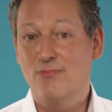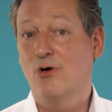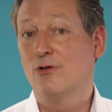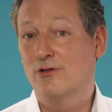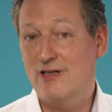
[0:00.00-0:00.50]

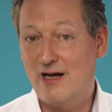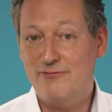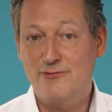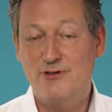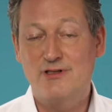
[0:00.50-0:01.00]
Und
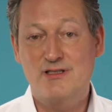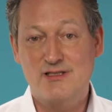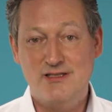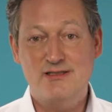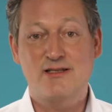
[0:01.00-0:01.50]
dafür
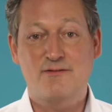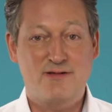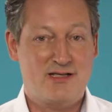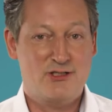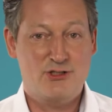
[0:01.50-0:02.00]
ist der
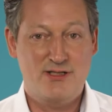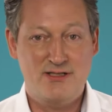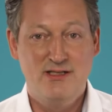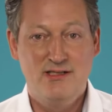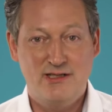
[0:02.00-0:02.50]
Faktencheck
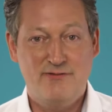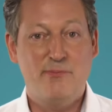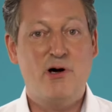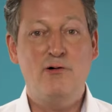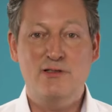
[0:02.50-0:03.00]
der
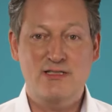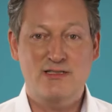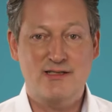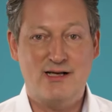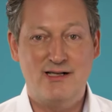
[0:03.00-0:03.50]

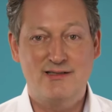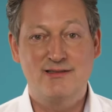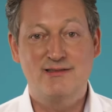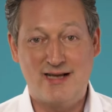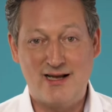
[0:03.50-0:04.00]

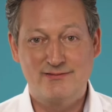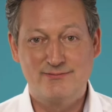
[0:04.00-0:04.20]
Verbraucherzentralen da.